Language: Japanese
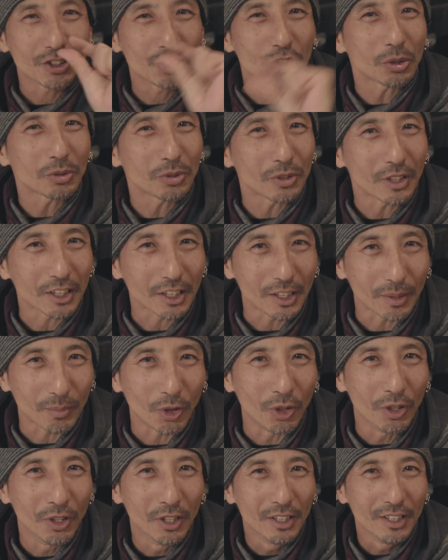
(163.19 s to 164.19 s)
ちょっとだけで
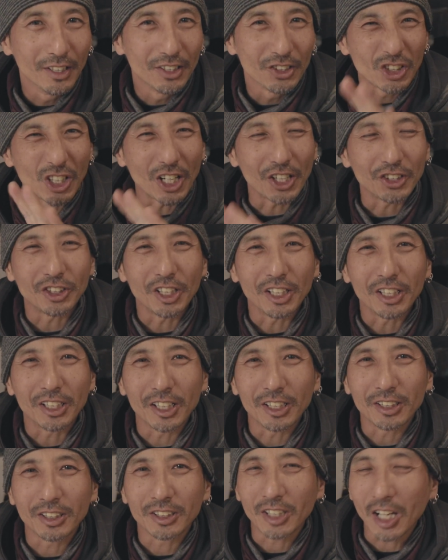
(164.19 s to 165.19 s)
もシェアしてい
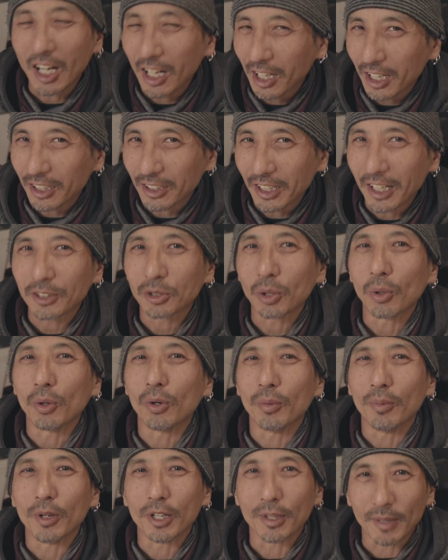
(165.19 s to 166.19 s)
けたらなと
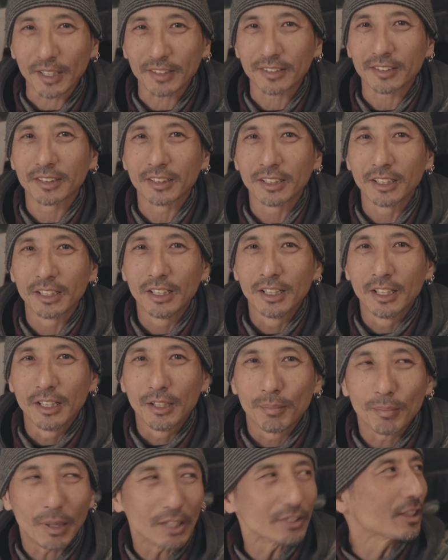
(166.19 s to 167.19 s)
思います。
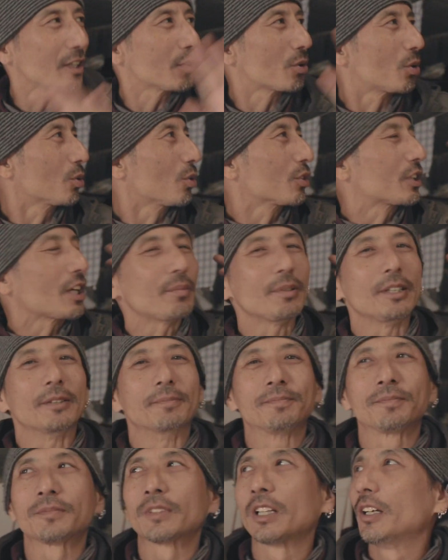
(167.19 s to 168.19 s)
まずはこのキャビン。